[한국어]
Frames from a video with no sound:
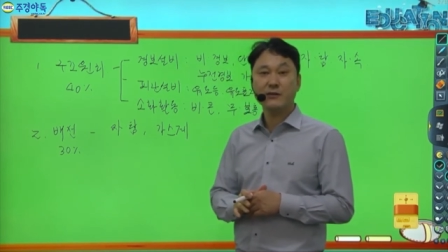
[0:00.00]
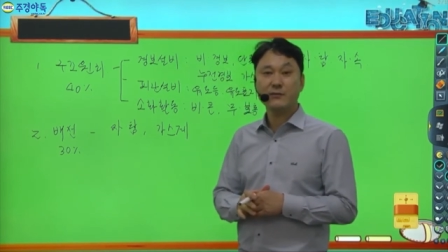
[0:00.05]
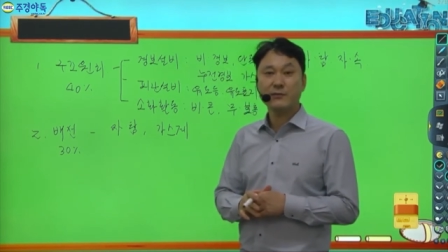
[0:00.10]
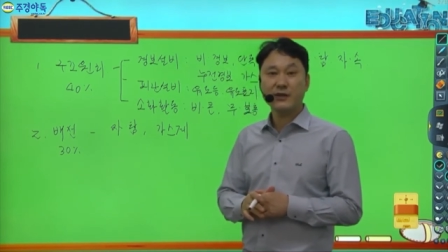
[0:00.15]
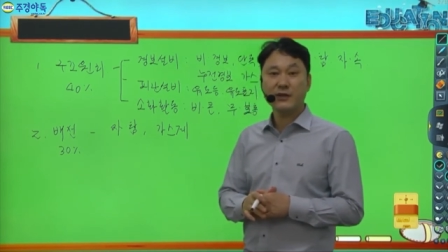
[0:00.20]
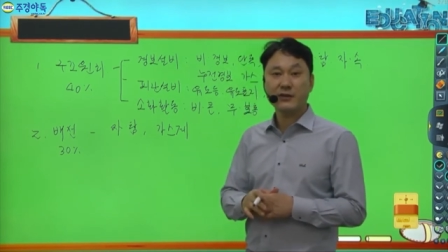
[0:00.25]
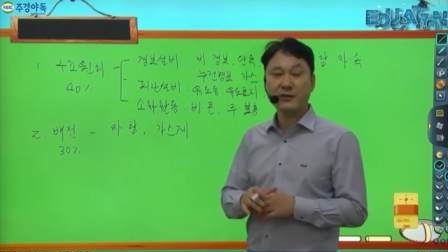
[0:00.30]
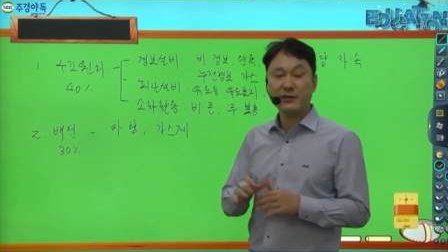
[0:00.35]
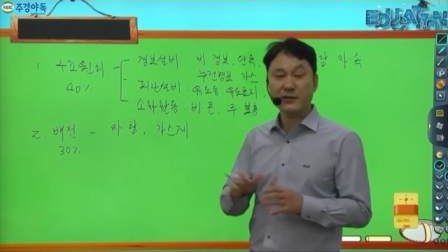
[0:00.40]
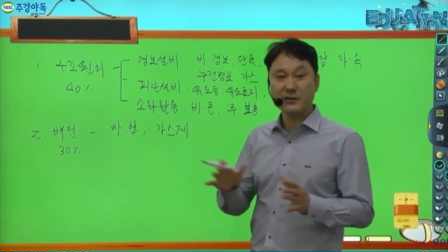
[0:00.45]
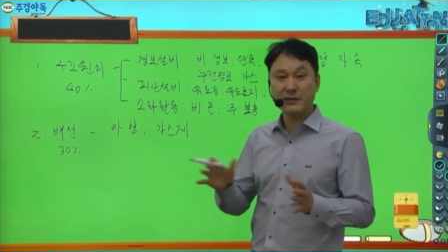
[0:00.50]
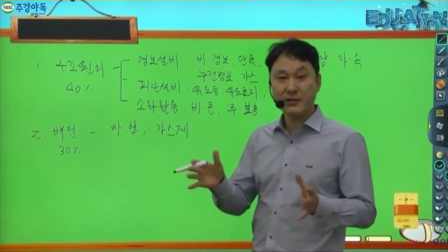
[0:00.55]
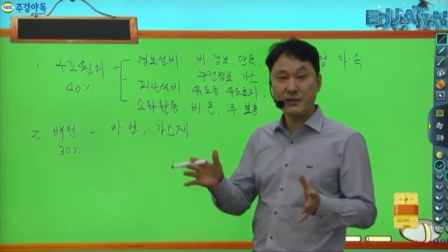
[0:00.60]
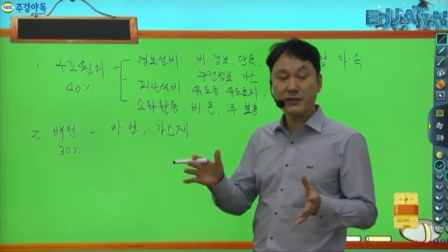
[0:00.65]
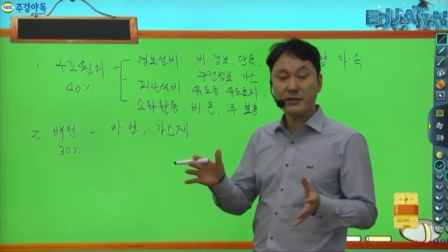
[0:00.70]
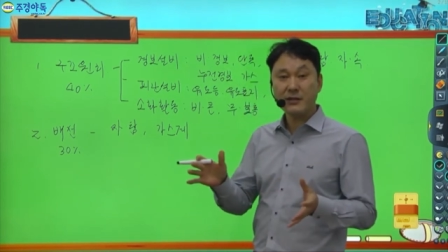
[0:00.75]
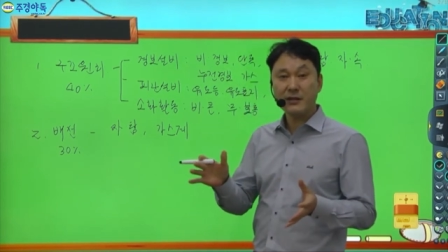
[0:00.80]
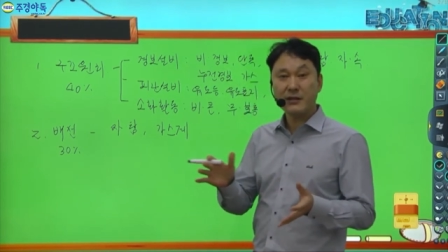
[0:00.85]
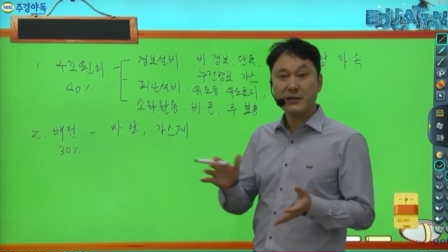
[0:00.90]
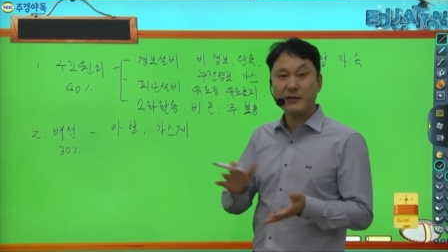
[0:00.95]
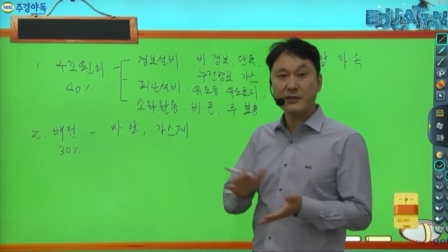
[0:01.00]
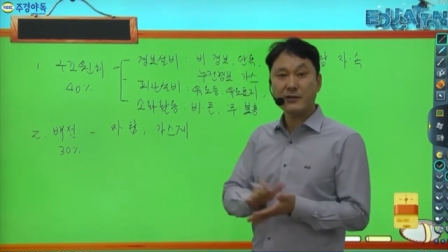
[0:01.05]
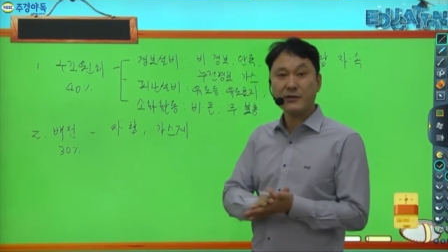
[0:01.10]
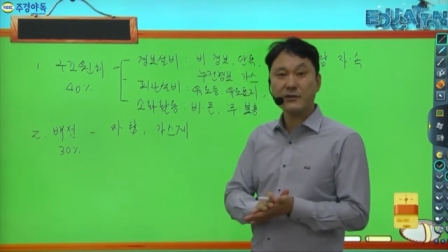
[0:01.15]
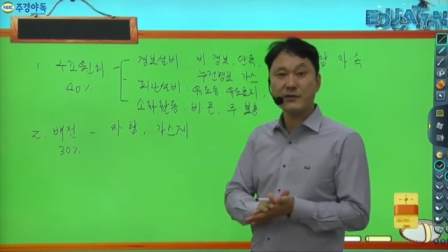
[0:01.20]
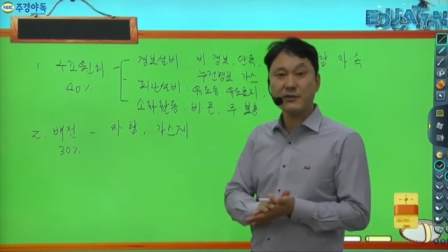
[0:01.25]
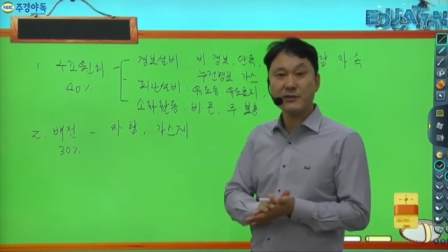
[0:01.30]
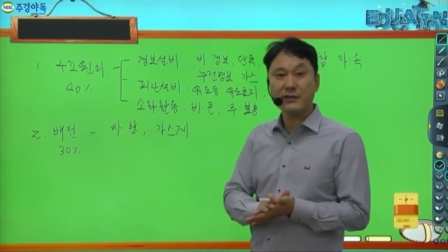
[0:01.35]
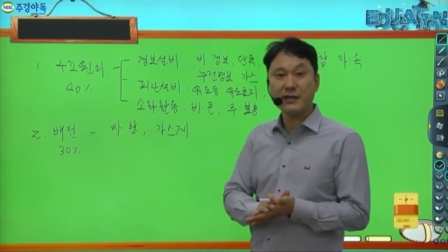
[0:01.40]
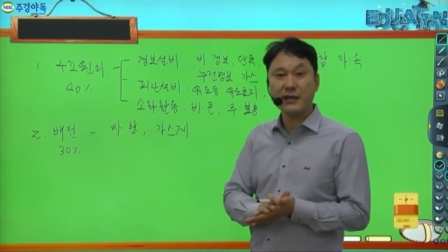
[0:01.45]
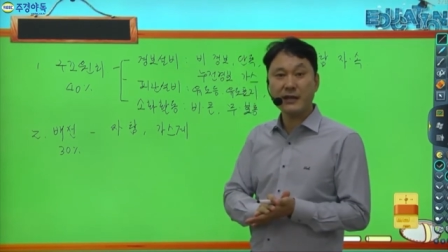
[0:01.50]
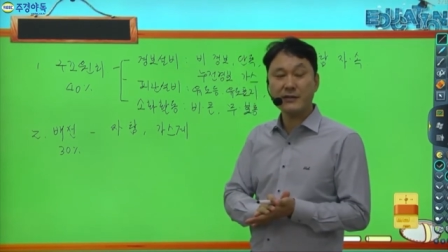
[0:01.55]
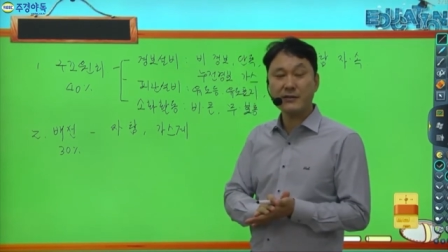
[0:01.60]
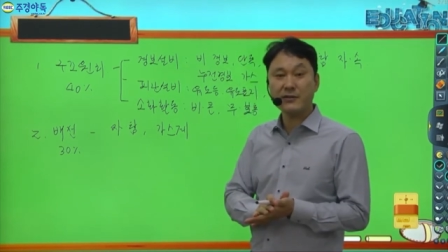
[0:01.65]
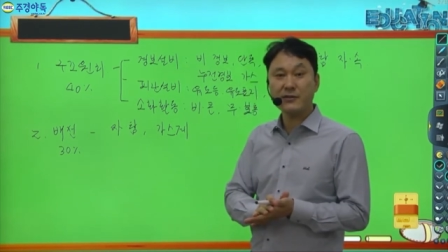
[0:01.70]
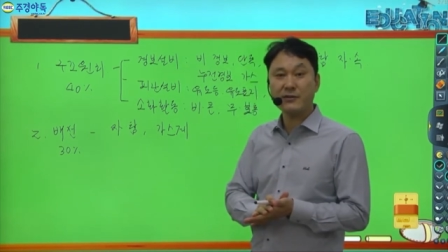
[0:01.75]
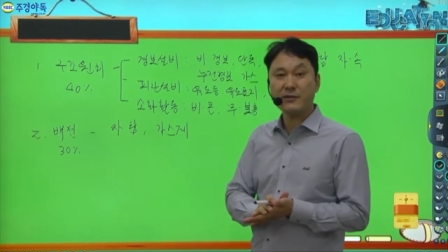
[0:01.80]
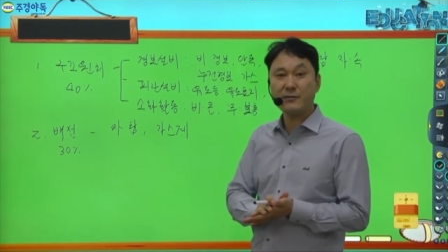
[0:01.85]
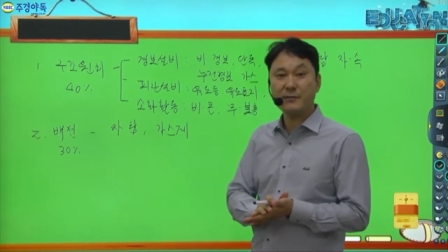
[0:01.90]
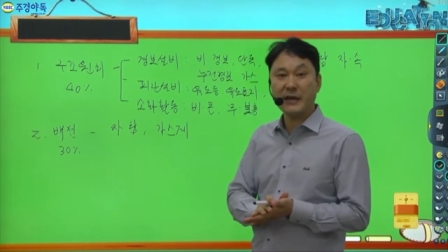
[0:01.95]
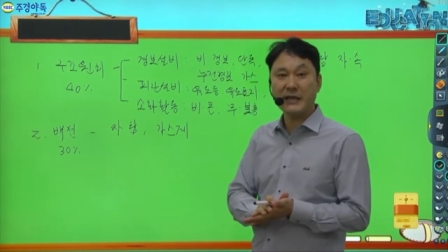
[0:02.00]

뭐 이런 것들 그런 것들에서